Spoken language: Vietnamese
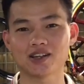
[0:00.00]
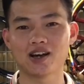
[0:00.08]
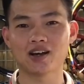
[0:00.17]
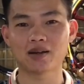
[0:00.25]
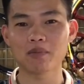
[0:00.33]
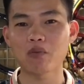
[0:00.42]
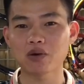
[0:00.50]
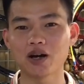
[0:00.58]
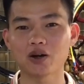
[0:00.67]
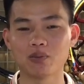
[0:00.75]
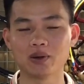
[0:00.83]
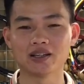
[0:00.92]
à, cái mong
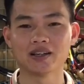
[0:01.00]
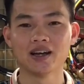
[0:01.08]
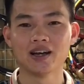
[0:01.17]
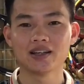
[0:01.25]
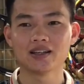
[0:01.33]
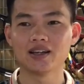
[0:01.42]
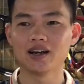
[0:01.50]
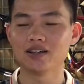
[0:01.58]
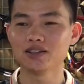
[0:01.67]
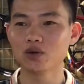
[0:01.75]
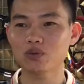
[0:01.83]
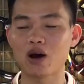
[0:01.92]
đợi của mình thì
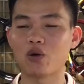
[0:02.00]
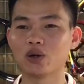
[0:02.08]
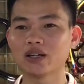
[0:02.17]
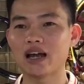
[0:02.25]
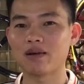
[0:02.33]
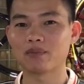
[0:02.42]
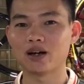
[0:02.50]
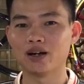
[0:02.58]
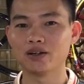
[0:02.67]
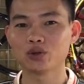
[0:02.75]
à, như lúc đầu lĩnh làm à,